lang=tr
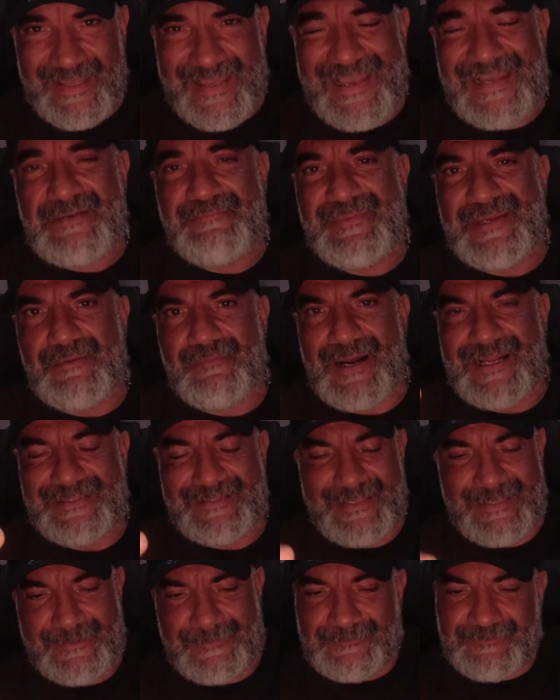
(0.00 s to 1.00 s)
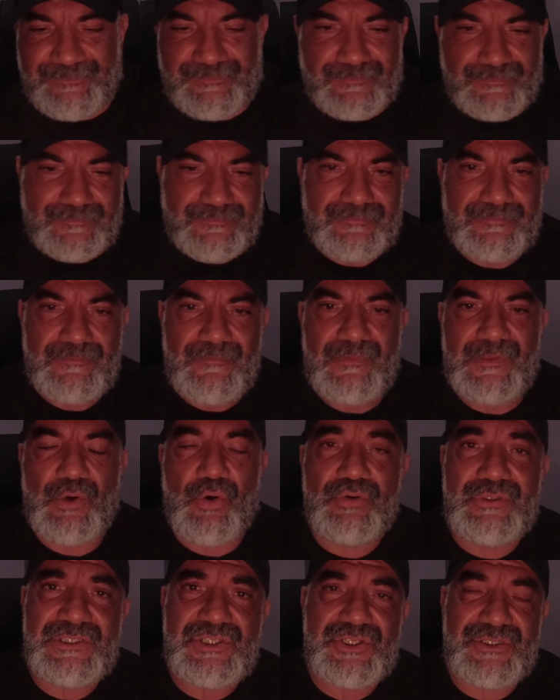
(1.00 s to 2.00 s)
En minimalde.
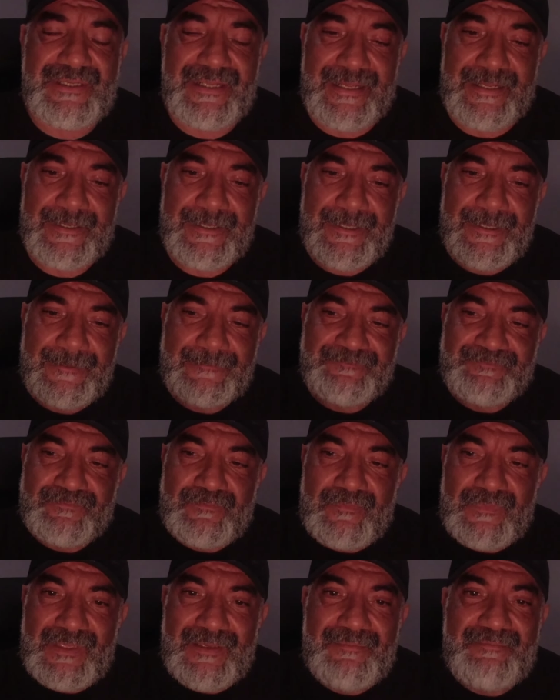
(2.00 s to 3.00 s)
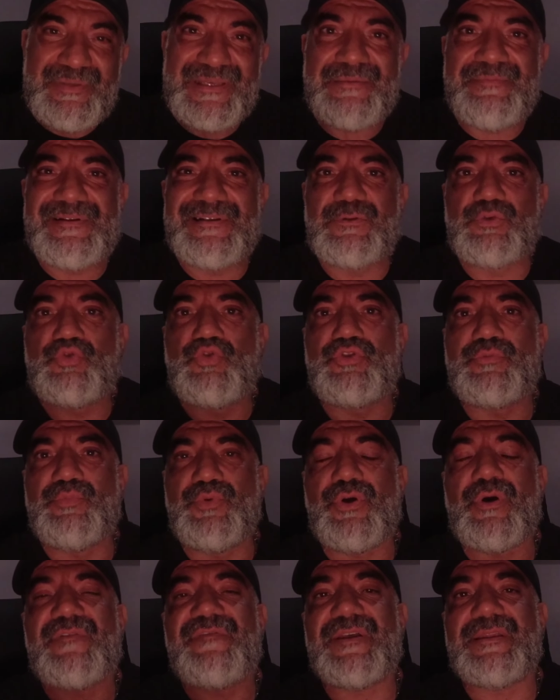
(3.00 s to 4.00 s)
Onun için de birbirini
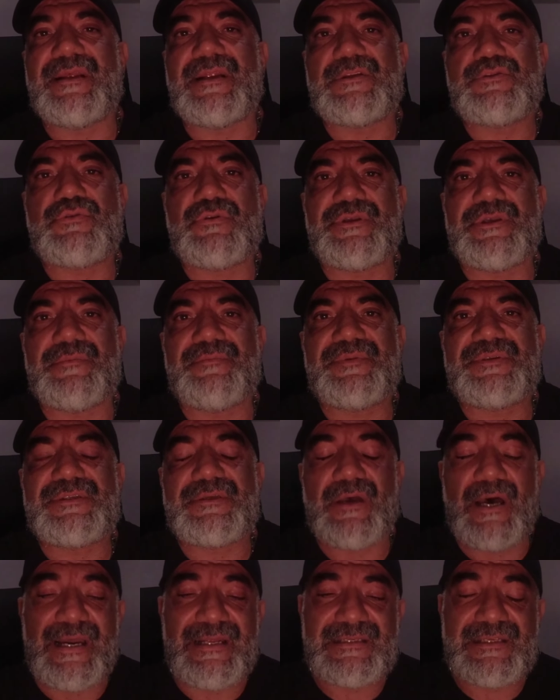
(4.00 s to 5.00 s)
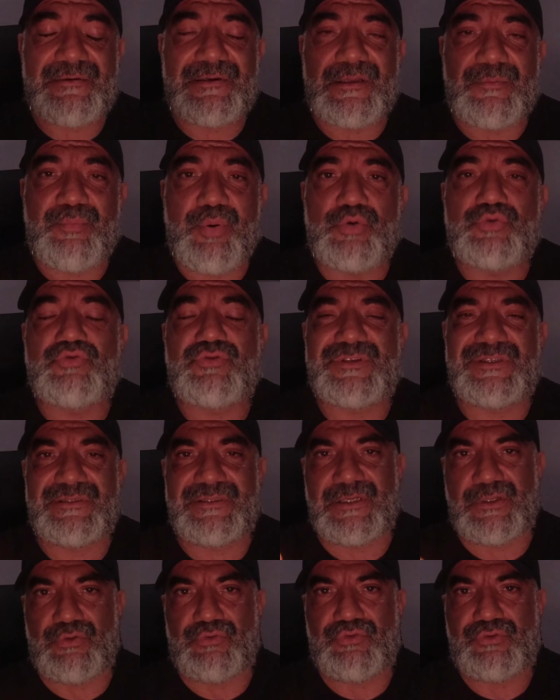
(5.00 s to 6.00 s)
tutmuyor federasyon yapısı. Aynı zamanda poz de
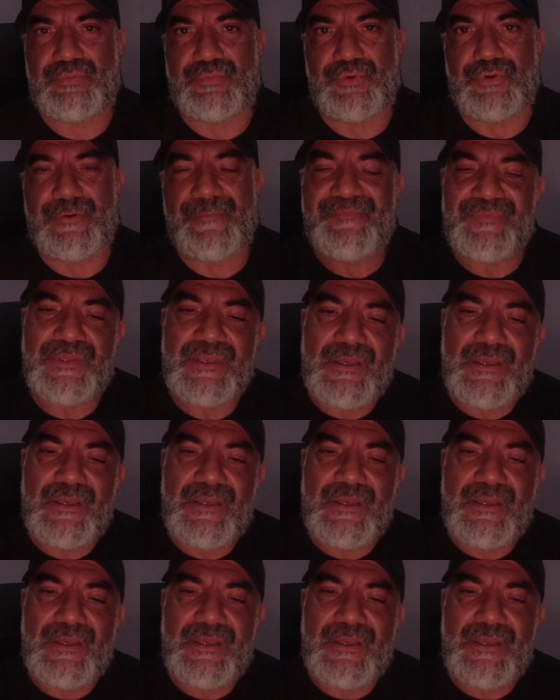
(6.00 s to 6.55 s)
tutmuyor.